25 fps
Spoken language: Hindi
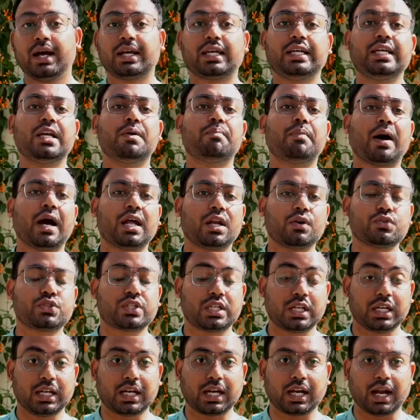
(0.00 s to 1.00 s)
कि ये मानव
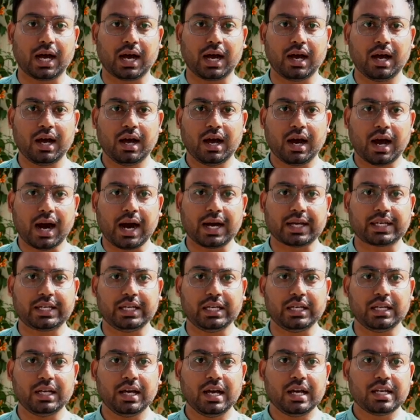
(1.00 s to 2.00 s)
श्रृंखला
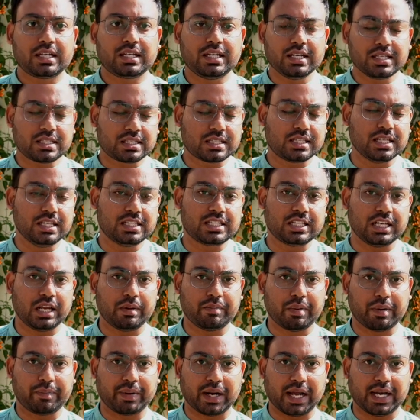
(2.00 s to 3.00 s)
आखिर किस सिलसिले
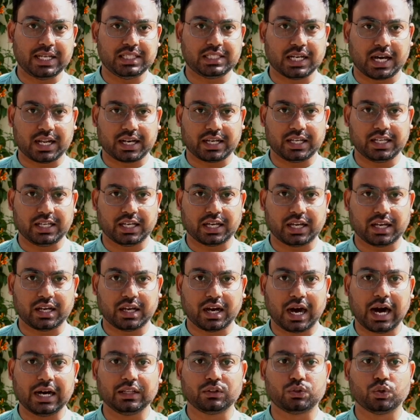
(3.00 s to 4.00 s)
में बनाई जा रही है
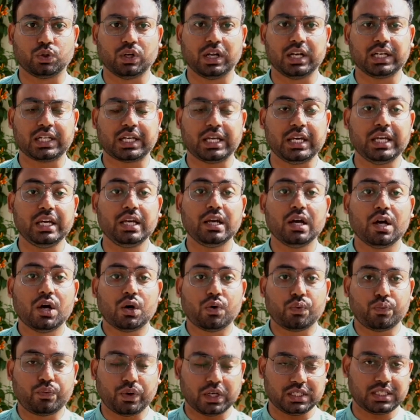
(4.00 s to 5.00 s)
आंदोलन की
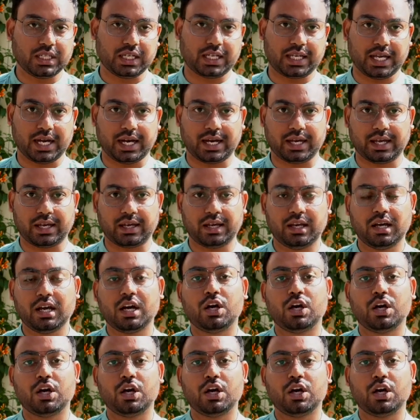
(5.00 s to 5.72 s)
वजह क्या है